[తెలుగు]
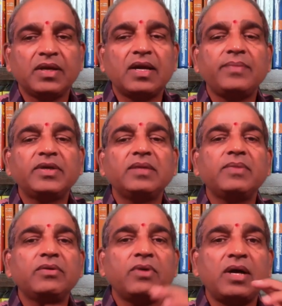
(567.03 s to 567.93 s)
కాబట్టి
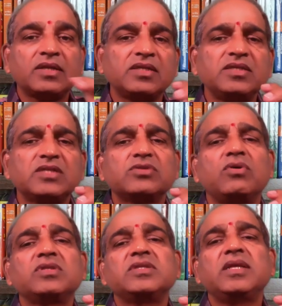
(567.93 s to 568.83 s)
మనం అర్థం
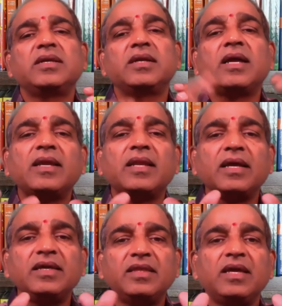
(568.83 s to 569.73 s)
చేసుకోవాల్సింది ఏంటంటే ఆయన
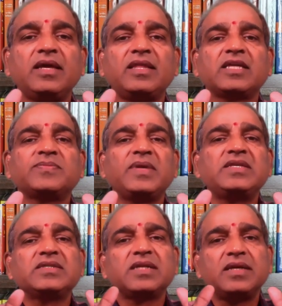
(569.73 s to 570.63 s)
ఇదే ఇది
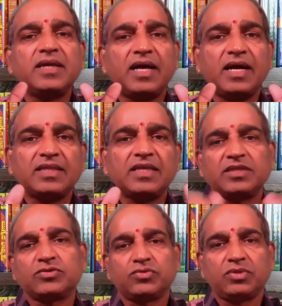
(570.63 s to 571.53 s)
ఎక్స్ప్లెయిన్ చేశాడంటే అదే
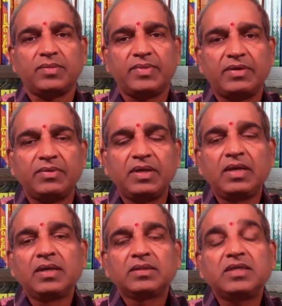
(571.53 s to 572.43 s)
తీసుకున్నాం మనం
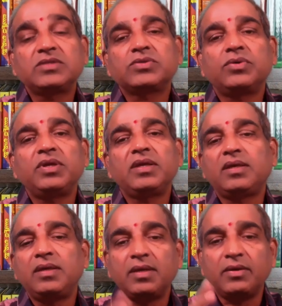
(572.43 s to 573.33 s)
తీసుకొని
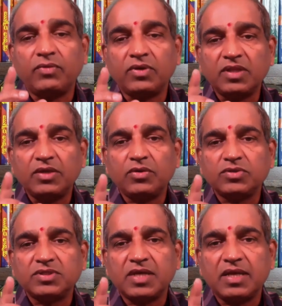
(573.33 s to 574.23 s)
వంద
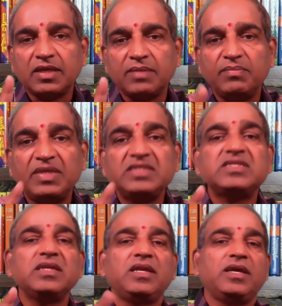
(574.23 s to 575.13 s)
యోజనాలకి
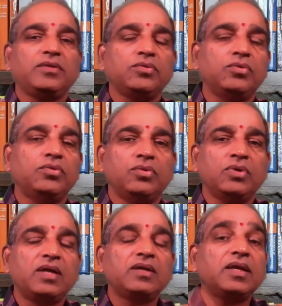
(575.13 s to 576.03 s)
మించి లేదు
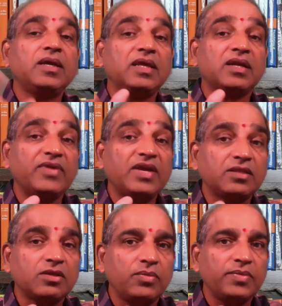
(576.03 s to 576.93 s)
అంటే ఇరవై
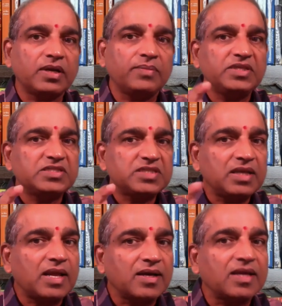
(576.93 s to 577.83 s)
ఐదు కిలోమీటర్లకి మించి
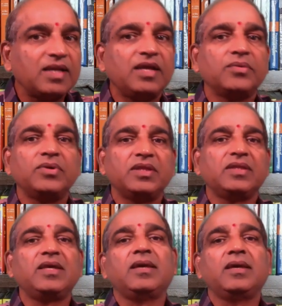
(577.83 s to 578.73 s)
లంక
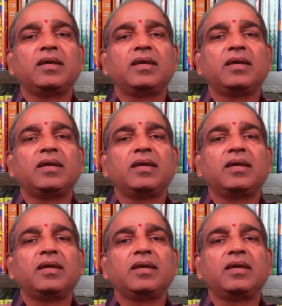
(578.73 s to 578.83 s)
లేకుండింది